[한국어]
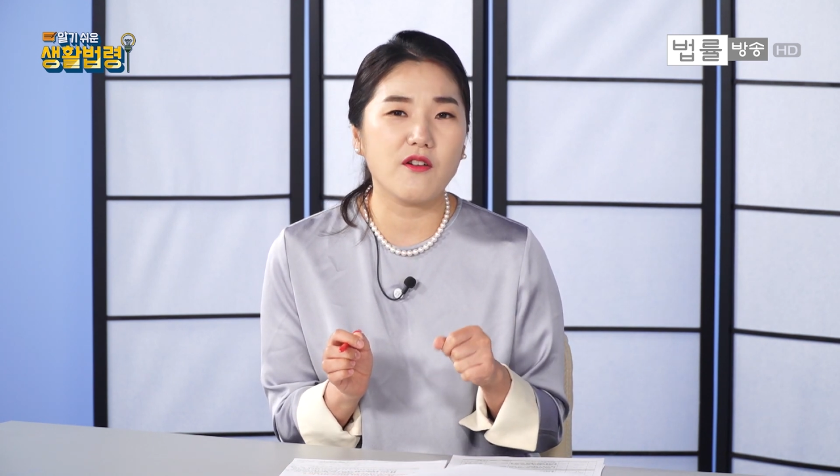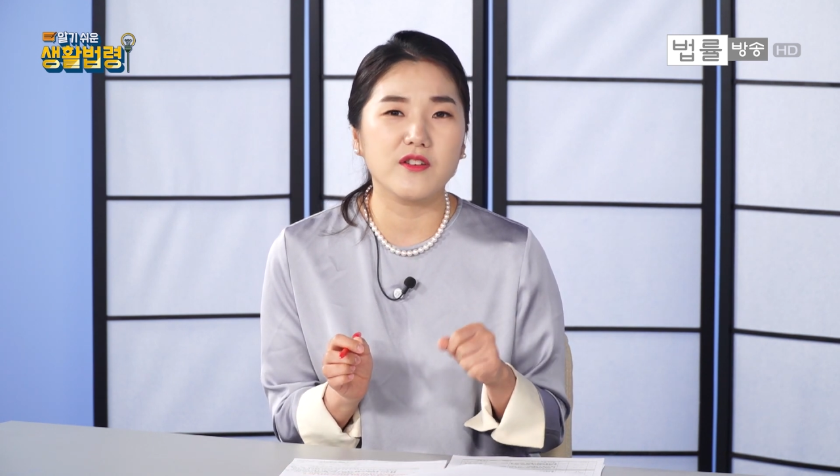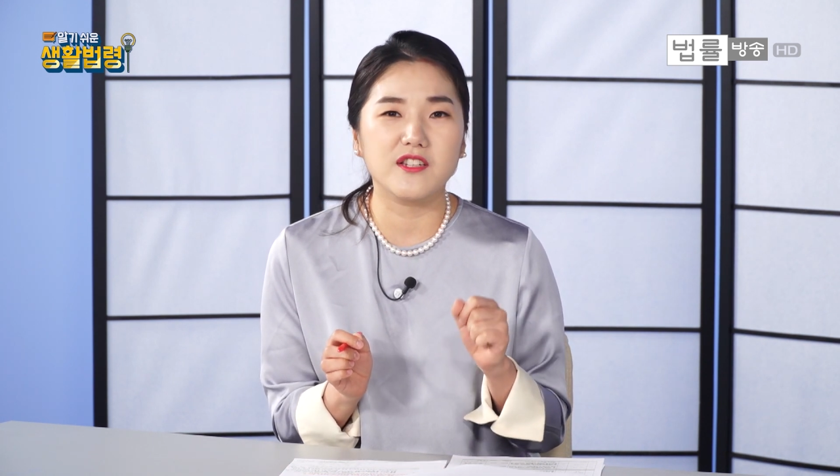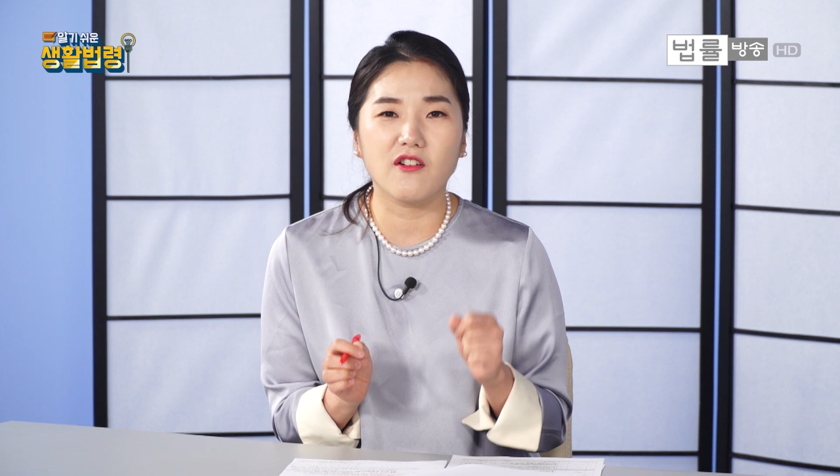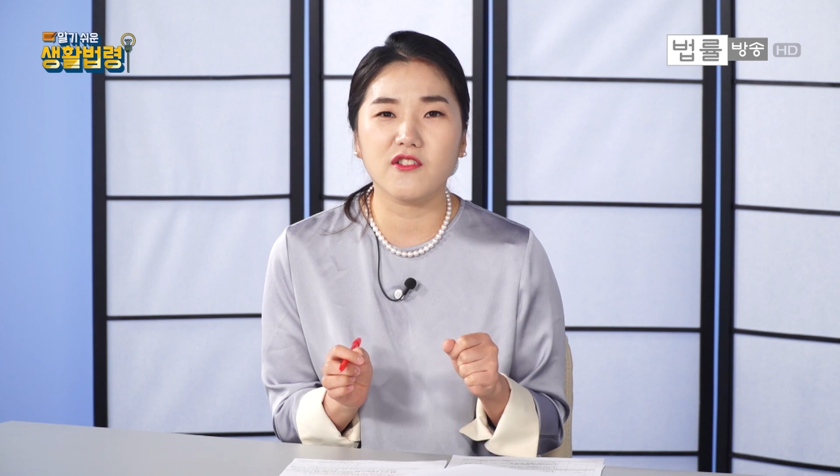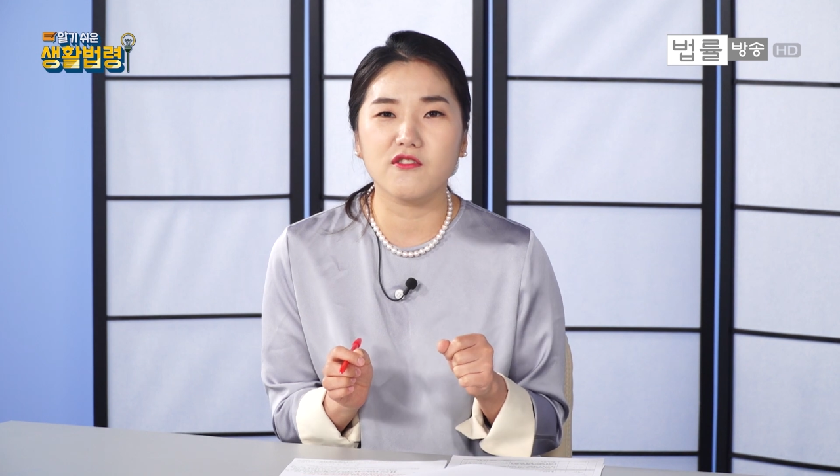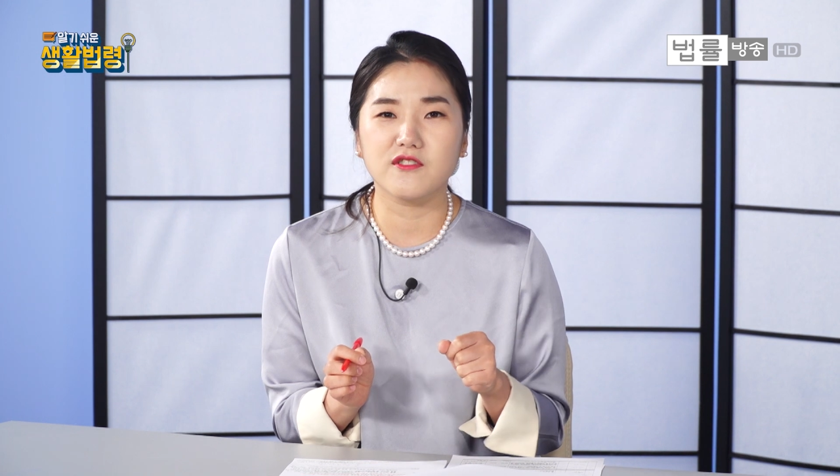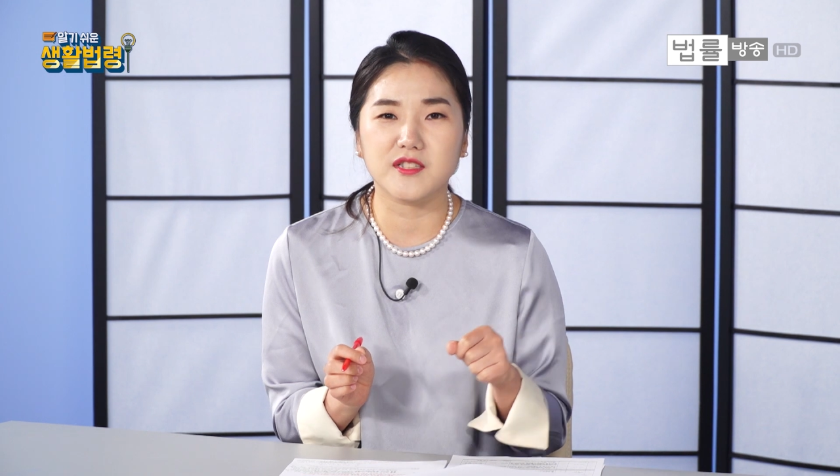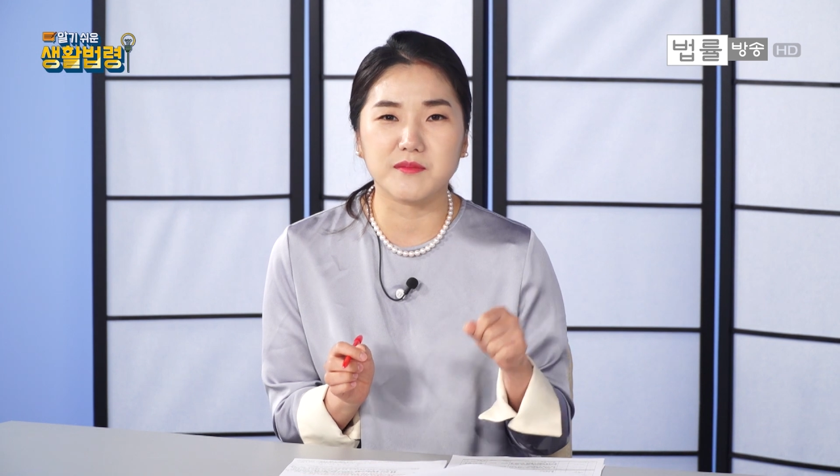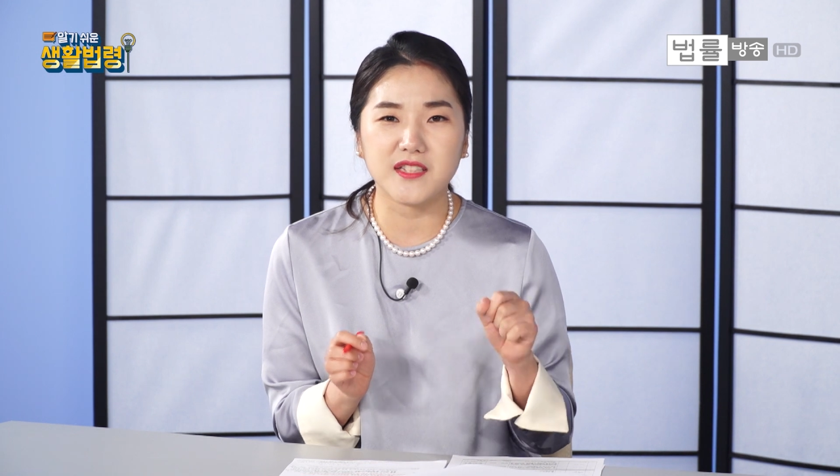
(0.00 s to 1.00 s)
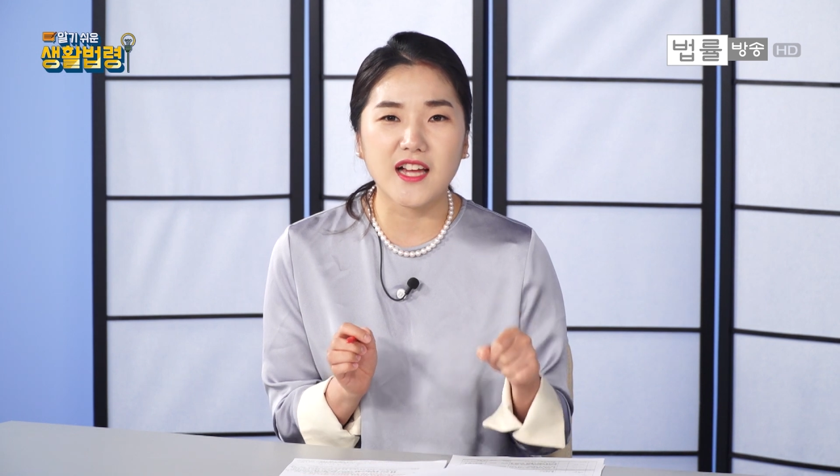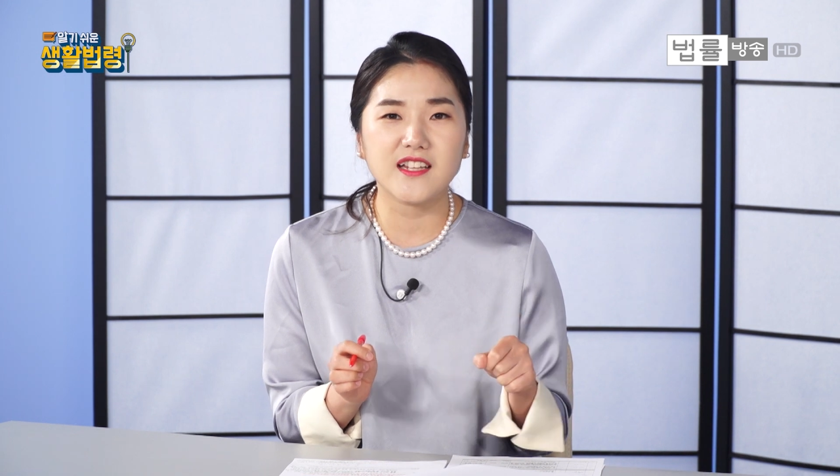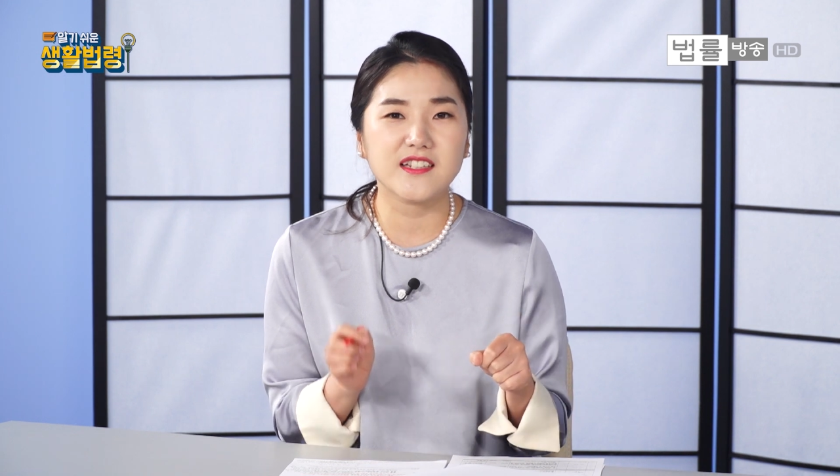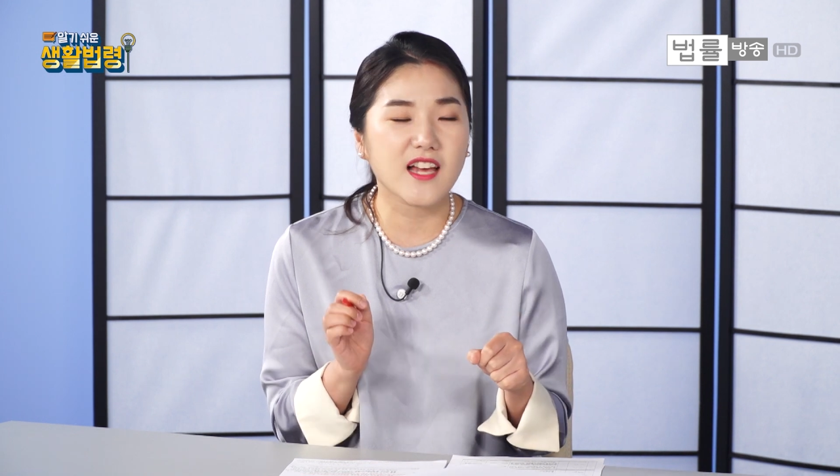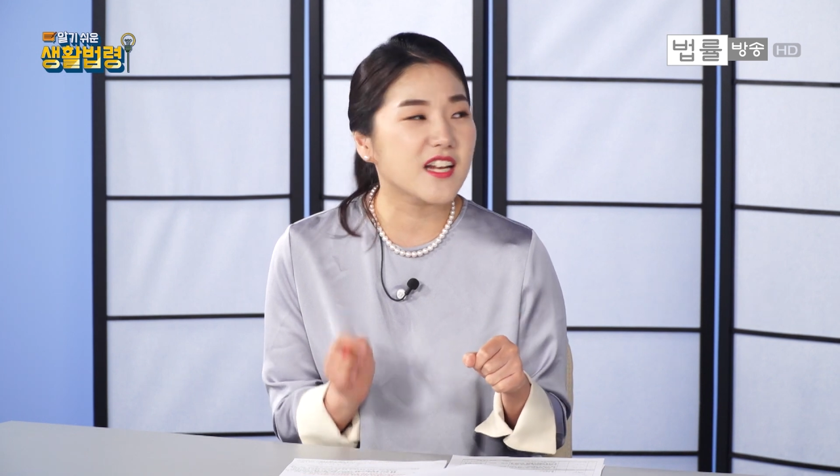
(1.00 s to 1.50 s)
이런 경우는 지금 차대
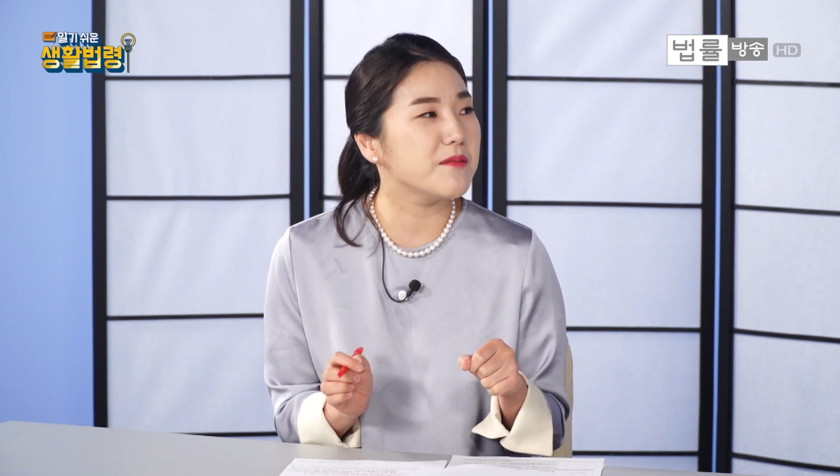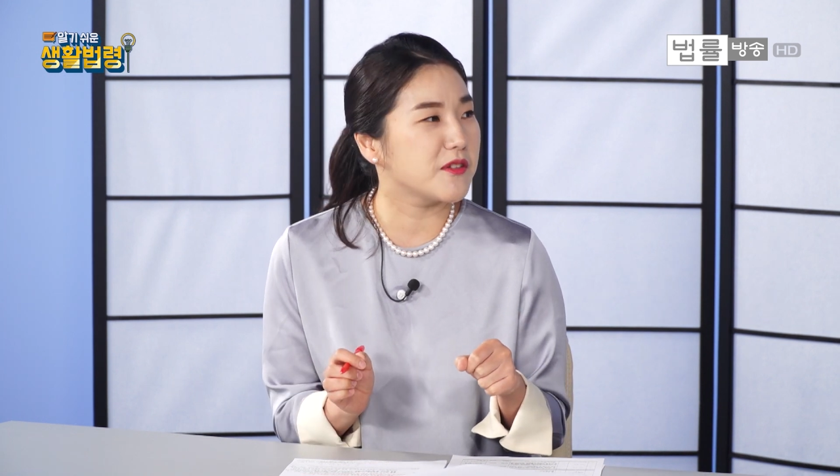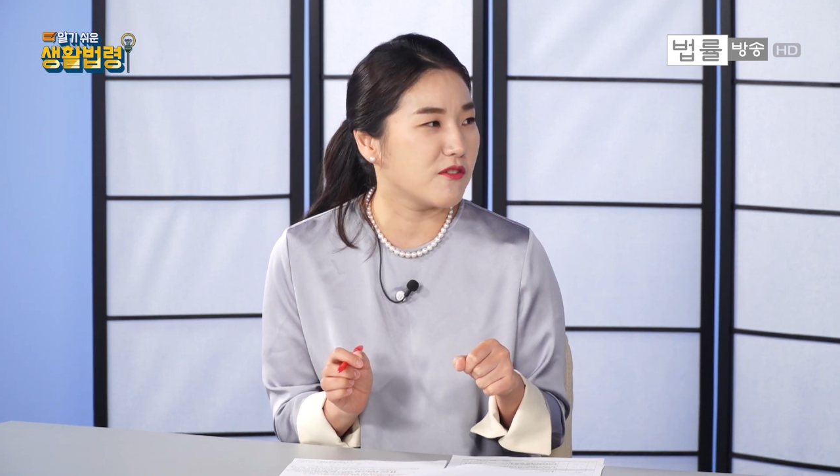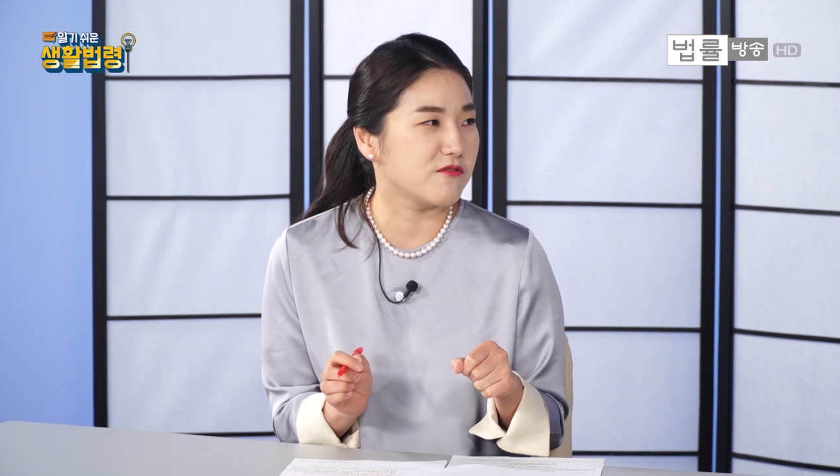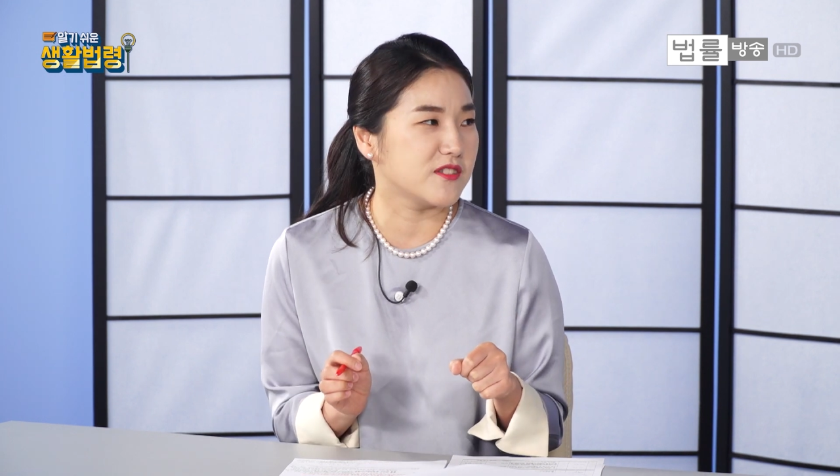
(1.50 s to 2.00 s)
사람의 경우지